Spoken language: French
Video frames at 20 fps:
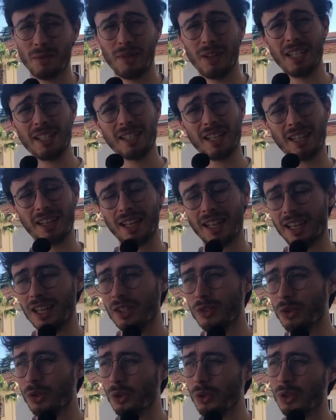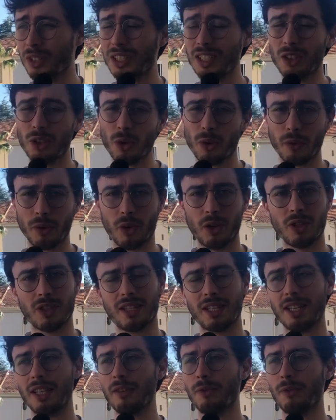j'ai fait les internationaux d'Île-de-France